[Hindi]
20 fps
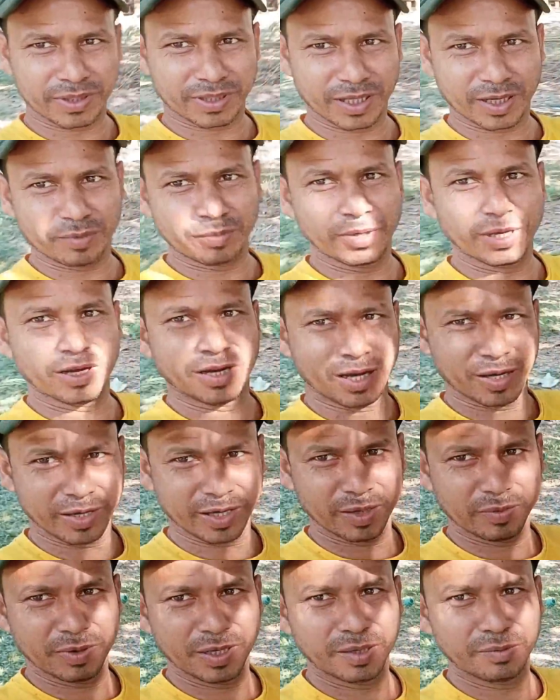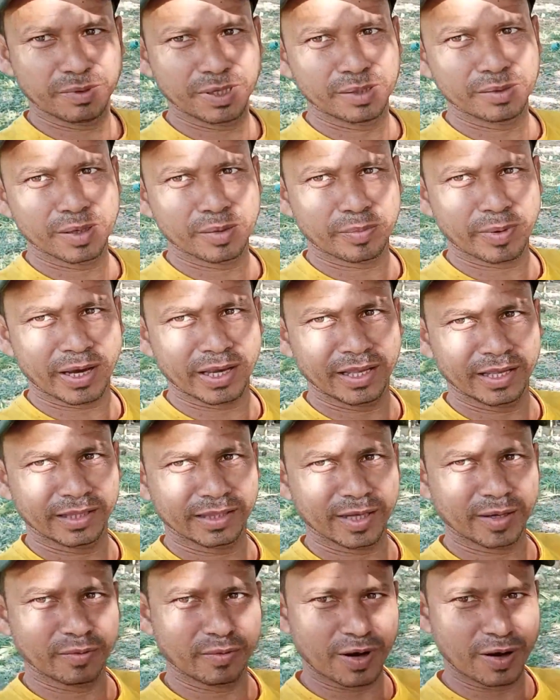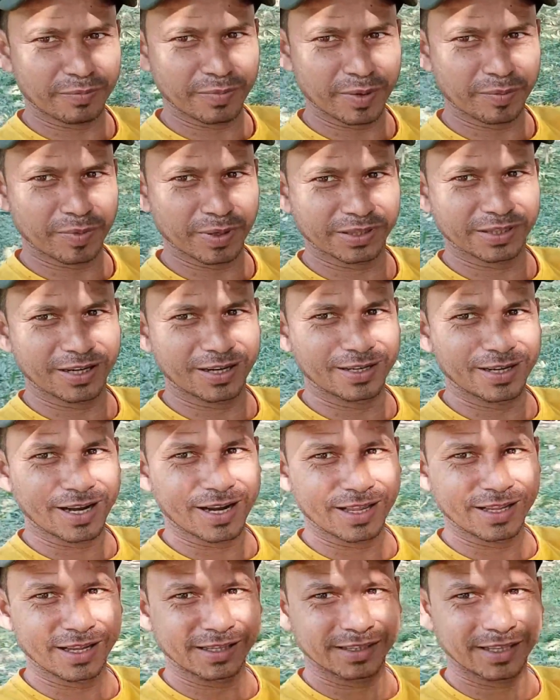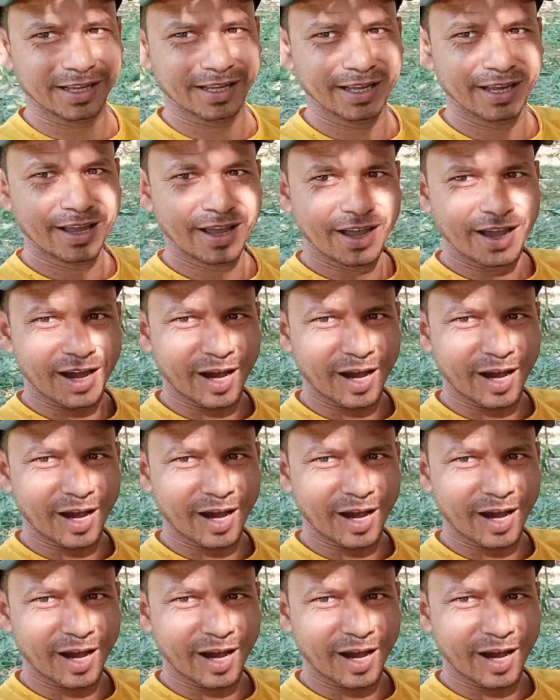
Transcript: पत्थर में अवेलेबल में पाया जाता है वहाँ पर पत्थर डाला जाता है